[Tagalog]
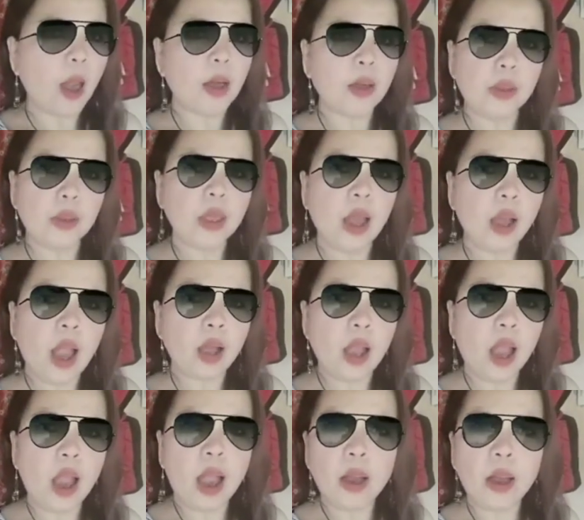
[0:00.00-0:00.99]
Ang
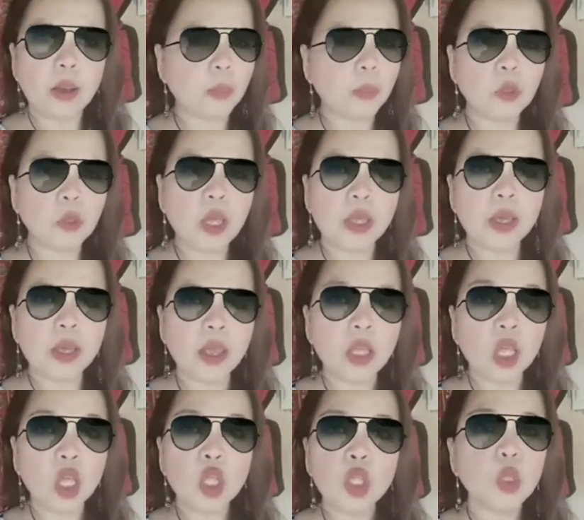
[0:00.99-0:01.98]
aga-aga, ang
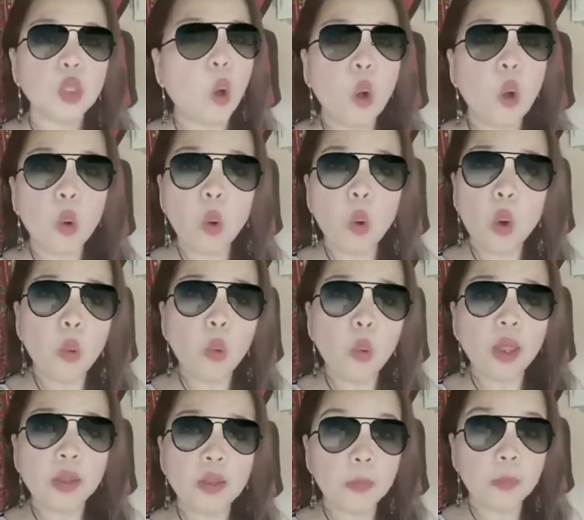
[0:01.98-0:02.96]
ingay-ingay.
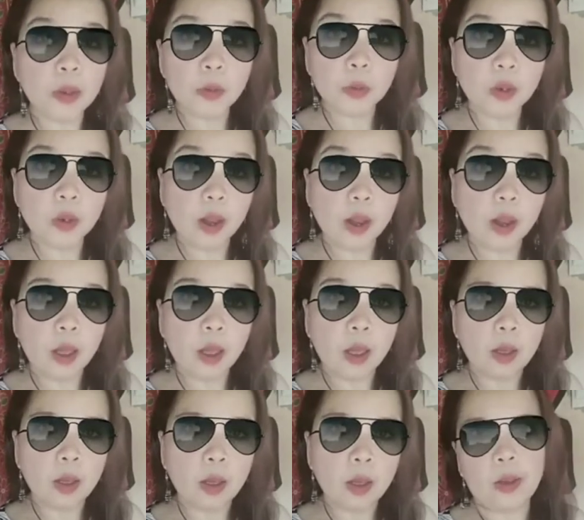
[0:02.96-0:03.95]
Nawawala daw manok nila.
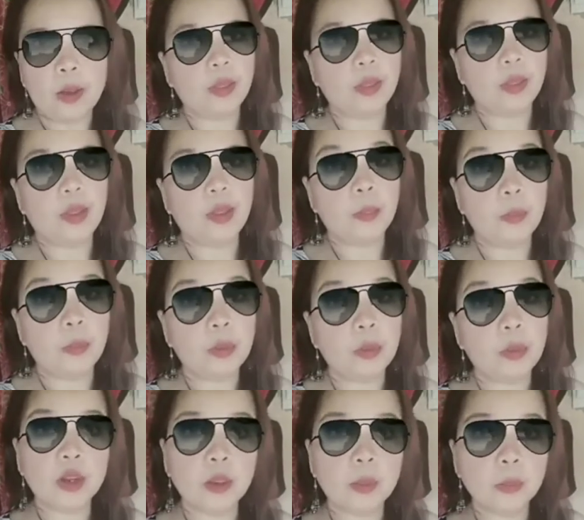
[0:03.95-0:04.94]
Eh, hindi daw
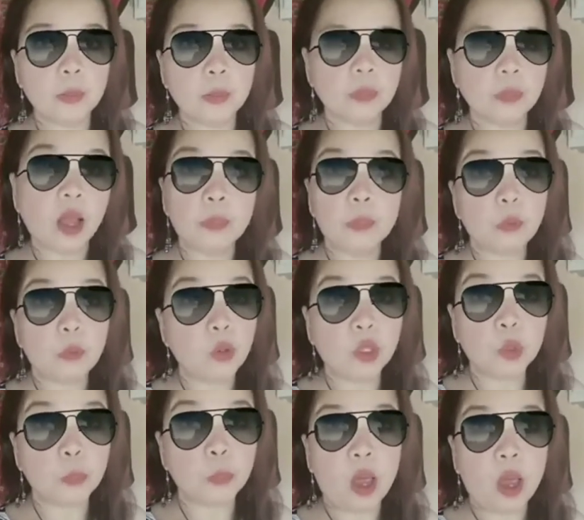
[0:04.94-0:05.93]
masarap. Ang
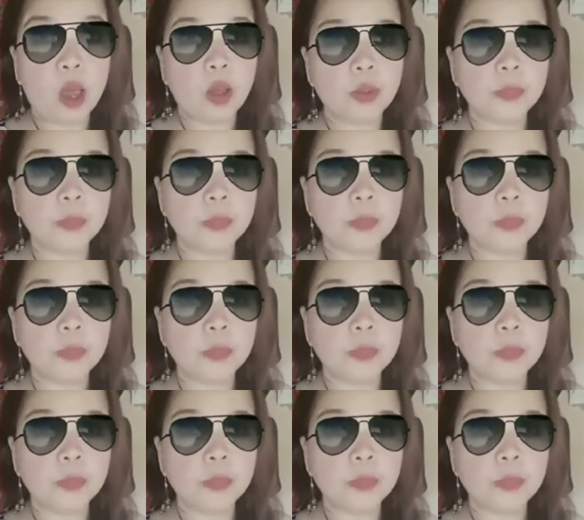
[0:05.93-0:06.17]
kunat pa.